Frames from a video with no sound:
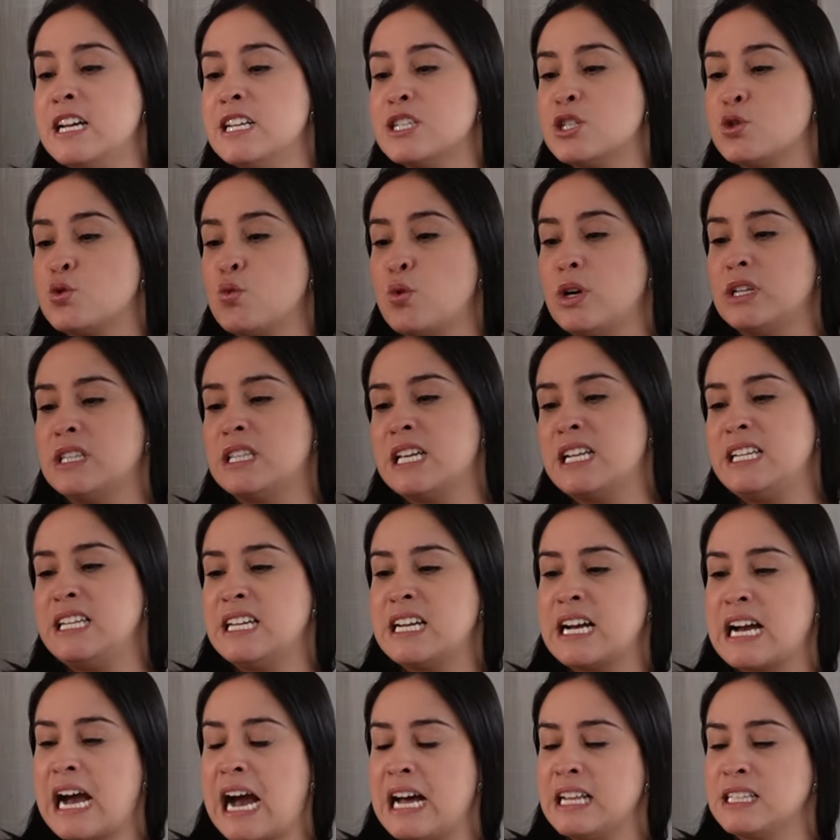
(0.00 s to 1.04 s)
Sua
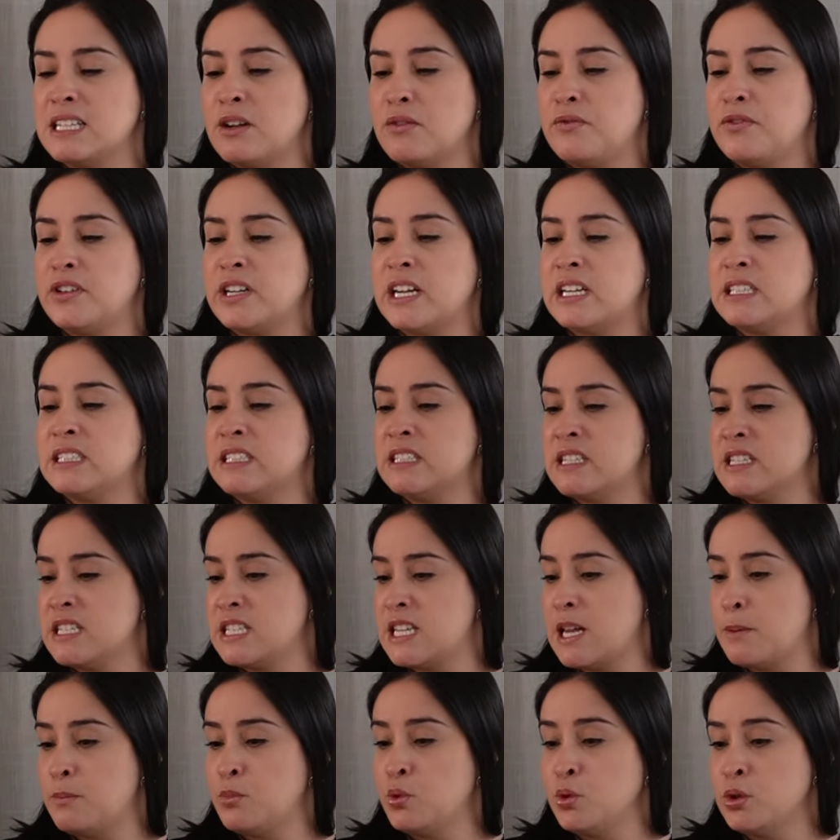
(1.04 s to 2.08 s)
delicada
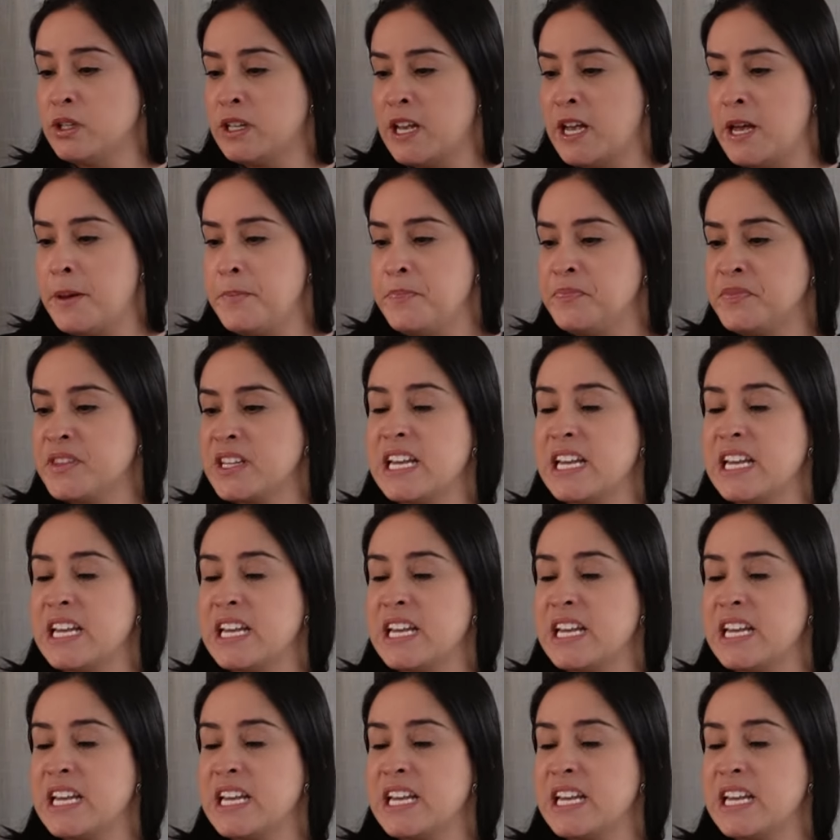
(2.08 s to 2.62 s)
fragrância buquê